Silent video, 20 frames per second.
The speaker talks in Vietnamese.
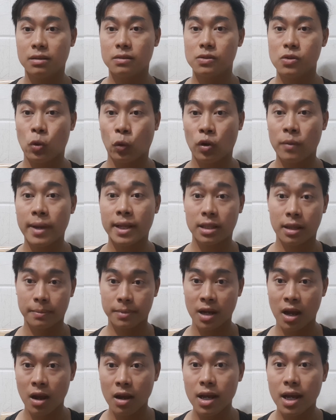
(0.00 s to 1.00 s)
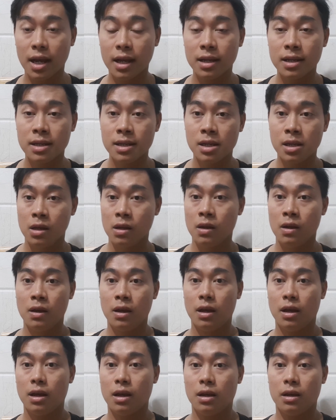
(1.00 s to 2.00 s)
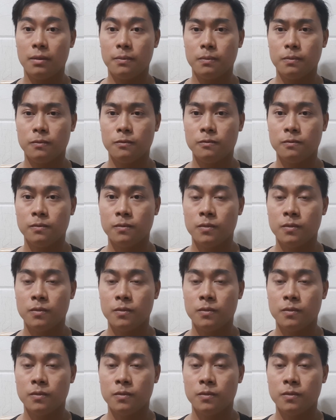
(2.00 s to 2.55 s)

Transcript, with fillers: dùng cái bài tập đó ha um,